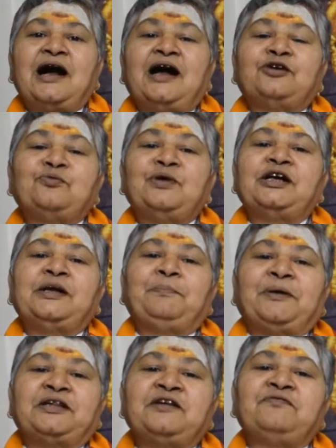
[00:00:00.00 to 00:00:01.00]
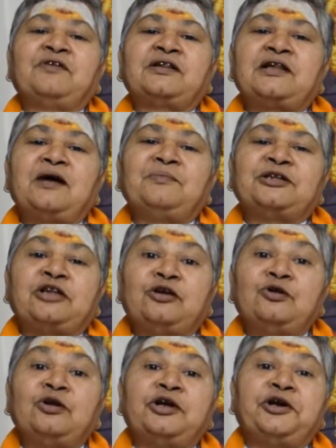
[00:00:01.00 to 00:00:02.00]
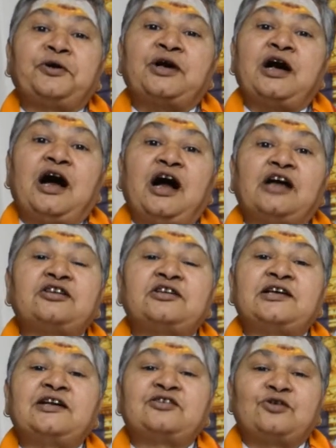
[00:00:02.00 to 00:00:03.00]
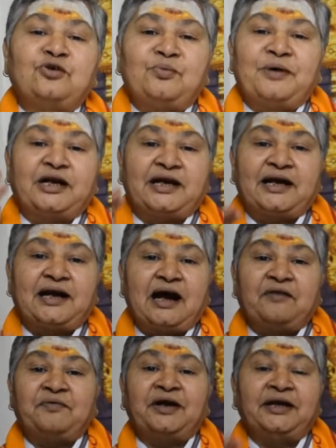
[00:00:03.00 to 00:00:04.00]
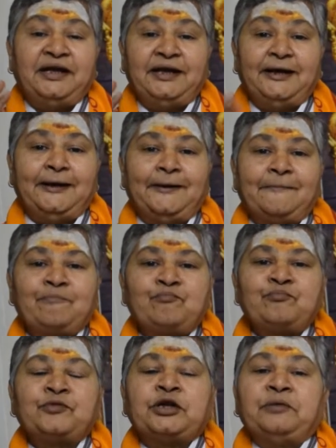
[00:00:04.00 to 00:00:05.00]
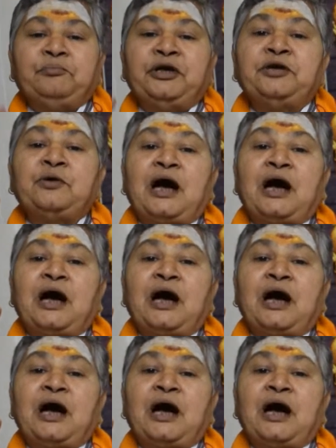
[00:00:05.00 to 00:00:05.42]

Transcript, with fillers: అటువంటి పతివ్రతామ తల్లుల యొక్క ఆశీస్సులు మనకి కావాలి మీరు